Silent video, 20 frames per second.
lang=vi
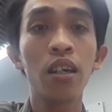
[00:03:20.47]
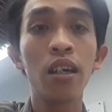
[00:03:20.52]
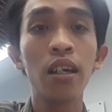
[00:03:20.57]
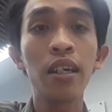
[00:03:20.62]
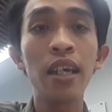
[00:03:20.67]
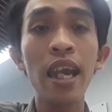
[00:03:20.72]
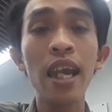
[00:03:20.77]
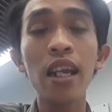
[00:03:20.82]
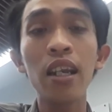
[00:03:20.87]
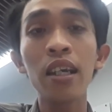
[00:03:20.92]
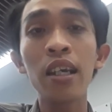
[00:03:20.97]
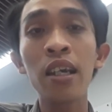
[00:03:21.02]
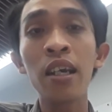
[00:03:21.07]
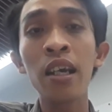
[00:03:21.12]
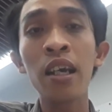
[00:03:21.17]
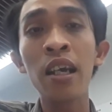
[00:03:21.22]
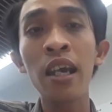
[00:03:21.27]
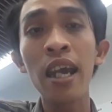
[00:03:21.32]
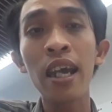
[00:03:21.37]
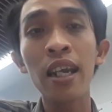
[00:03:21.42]
nghe
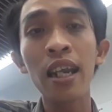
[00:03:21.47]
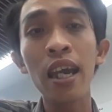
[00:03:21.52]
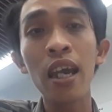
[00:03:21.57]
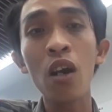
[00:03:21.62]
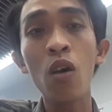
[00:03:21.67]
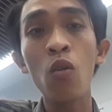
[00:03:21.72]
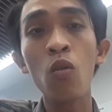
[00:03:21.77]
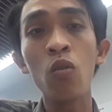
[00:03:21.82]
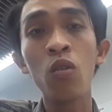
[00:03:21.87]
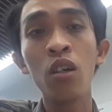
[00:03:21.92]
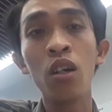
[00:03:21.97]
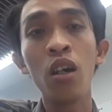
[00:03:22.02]
nghe theo